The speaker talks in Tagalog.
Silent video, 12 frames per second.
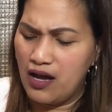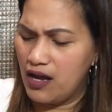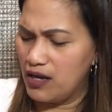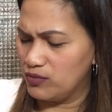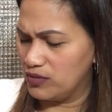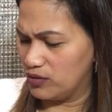
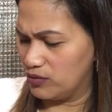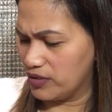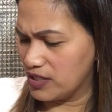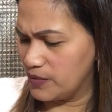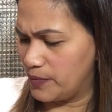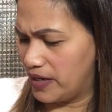nga ano na to,
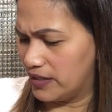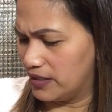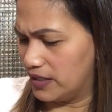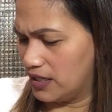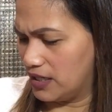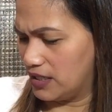expired
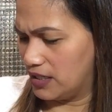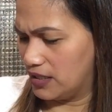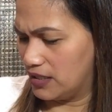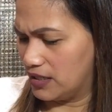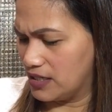na eh.